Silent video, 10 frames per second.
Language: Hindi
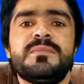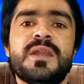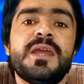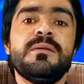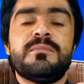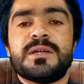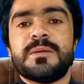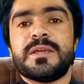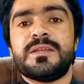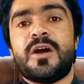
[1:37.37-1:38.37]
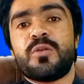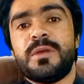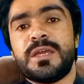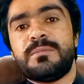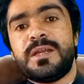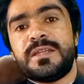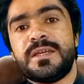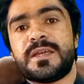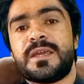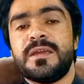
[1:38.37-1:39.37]
नहीं मतलब एक और एक महीना
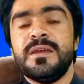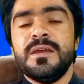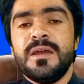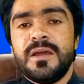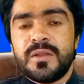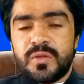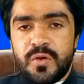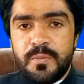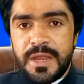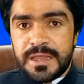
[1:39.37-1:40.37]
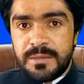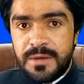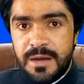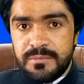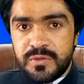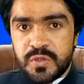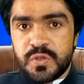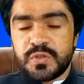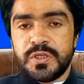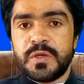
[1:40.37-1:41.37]
देंगे तो मेरा तमाम
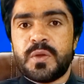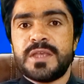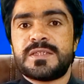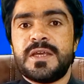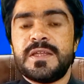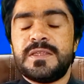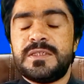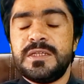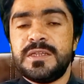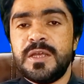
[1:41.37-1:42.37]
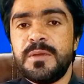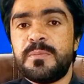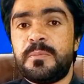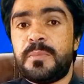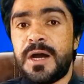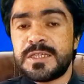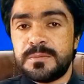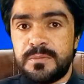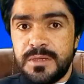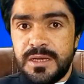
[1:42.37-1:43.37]
दोस्तों से रिक्वेस्ट है जितने भी पास
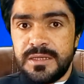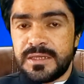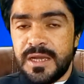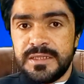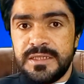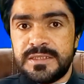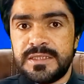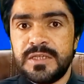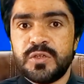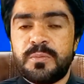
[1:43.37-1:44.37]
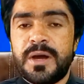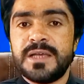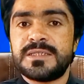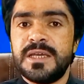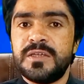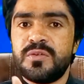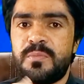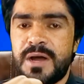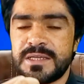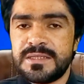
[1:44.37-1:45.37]
कैंडिडेट्स है जो पास है जो
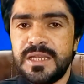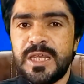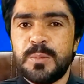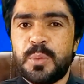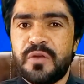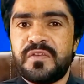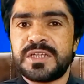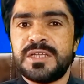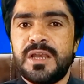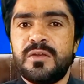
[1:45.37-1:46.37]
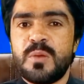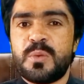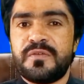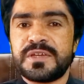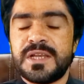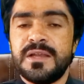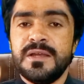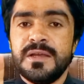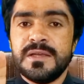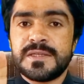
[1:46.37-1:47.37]
पास नहीं है प्रोफेशनल नॉन प्रोफेशनल
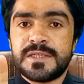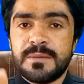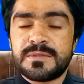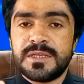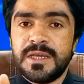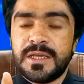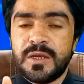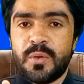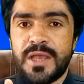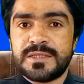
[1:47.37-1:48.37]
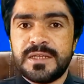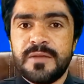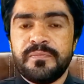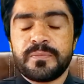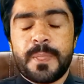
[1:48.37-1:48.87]
सबसे एक रिक्वेस्ट है